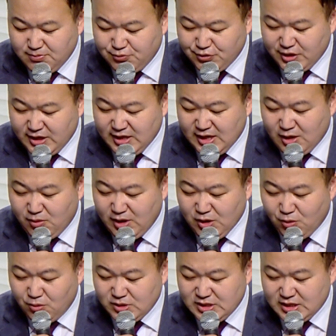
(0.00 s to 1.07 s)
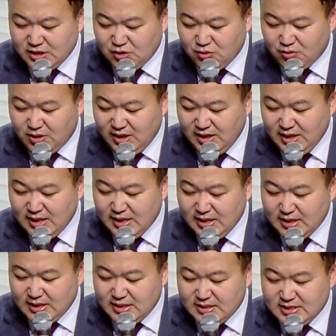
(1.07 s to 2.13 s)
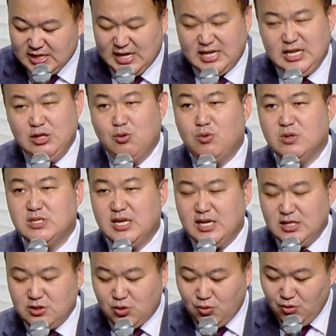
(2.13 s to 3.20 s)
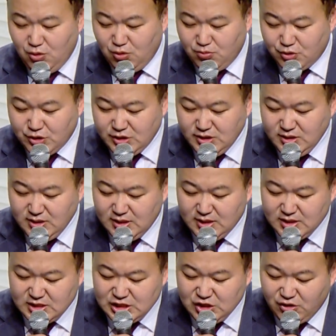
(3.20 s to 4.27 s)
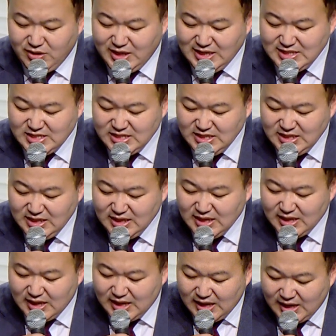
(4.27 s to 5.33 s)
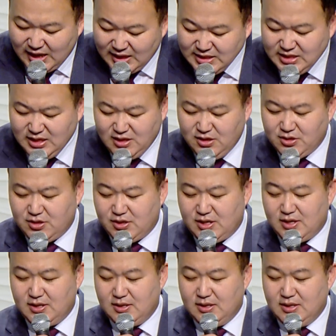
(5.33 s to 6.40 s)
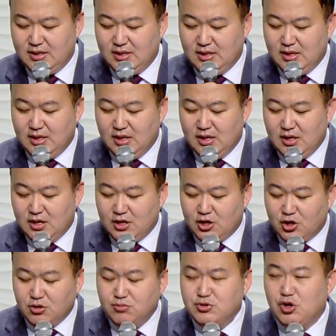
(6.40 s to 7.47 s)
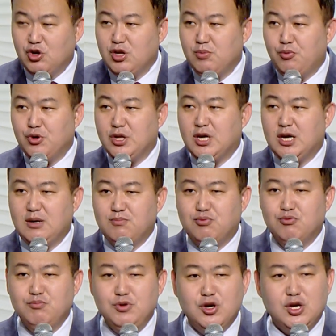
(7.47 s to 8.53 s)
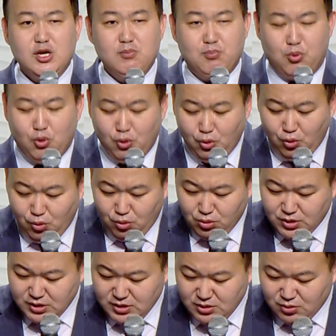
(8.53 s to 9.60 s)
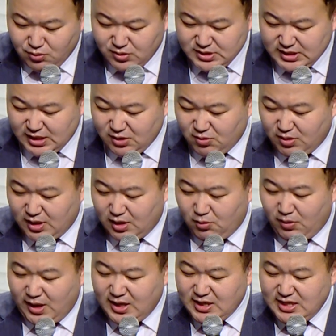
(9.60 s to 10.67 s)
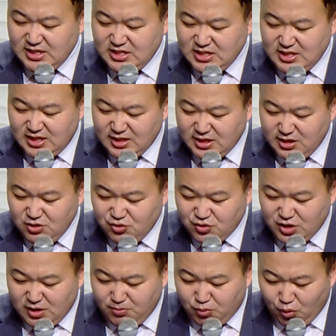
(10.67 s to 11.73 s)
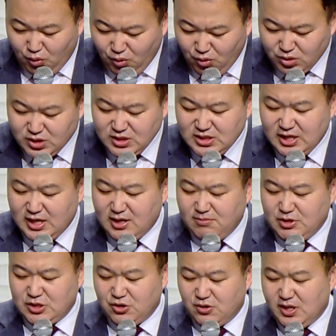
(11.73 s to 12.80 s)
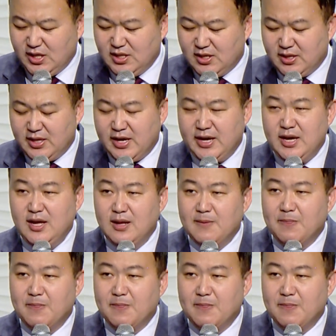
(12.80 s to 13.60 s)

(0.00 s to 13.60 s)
분하야와 용사들과 자기 동생 솔로몬은 청하지 아니하였더라. 여러분 여기 보니까 분명히 모든 동생과 왕의 신하된 유다 모든 사람을 청했는데